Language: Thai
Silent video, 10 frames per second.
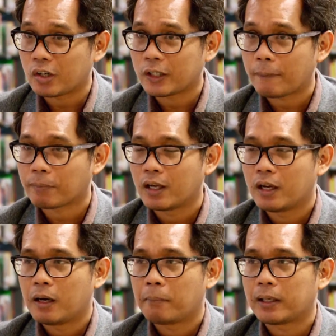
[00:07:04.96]
ช่องเนี่ย
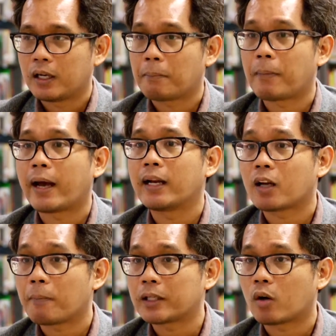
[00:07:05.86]
มันละไม้
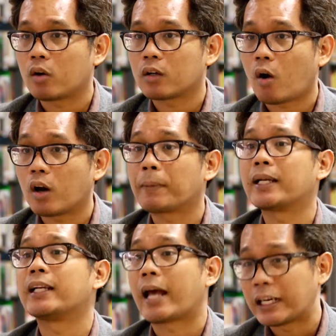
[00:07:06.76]
แล้วก็มันค่อนไป
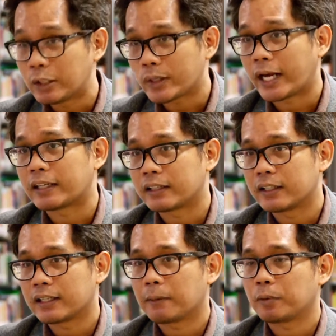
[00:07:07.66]
ในทางเดียวกัน
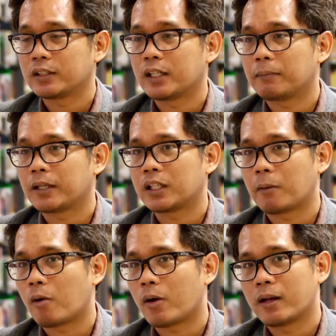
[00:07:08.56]
นะครับ เพราะฉะนั้นมันก็
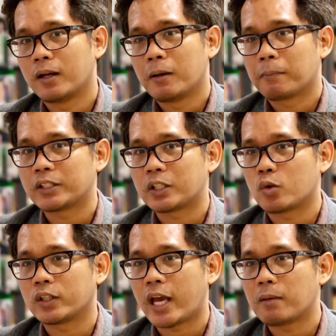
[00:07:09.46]
จะบอกว่าประชา
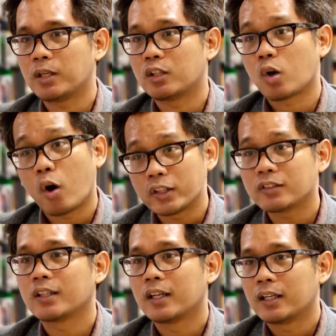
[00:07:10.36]
ชนแค่มีช้อย
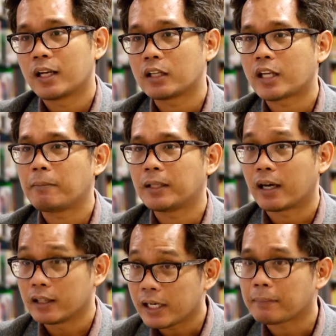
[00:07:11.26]
ส์นะแค่มี
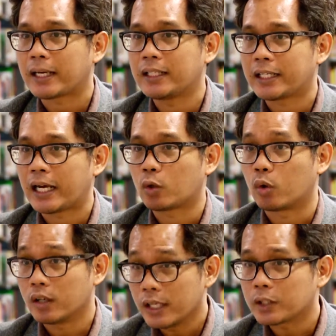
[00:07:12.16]
ทางเลือกมากขึ้นในการก
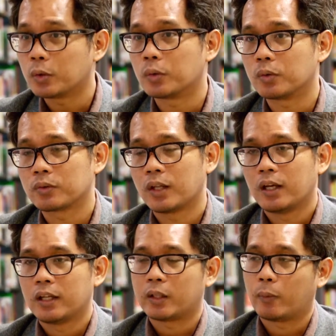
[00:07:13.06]
ดเลือกดู
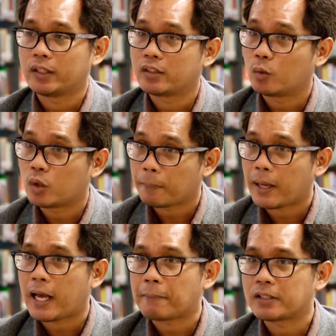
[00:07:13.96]
แต่ว่าในเชิงคุณ
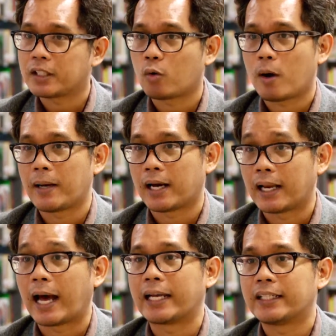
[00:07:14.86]
ภาพ ในเชิงความหลาก
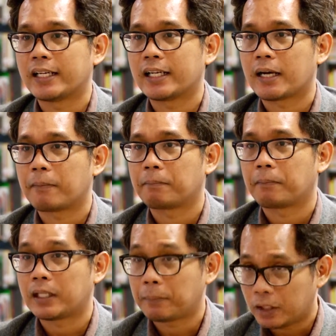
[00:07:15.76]
หลายเนี่ยนะครับ
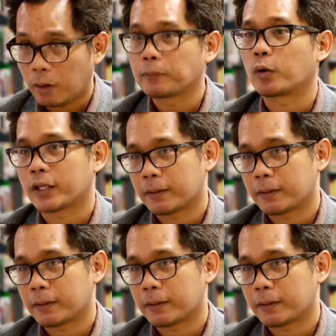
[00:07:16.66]
มันยังไม่ตอบโจทย์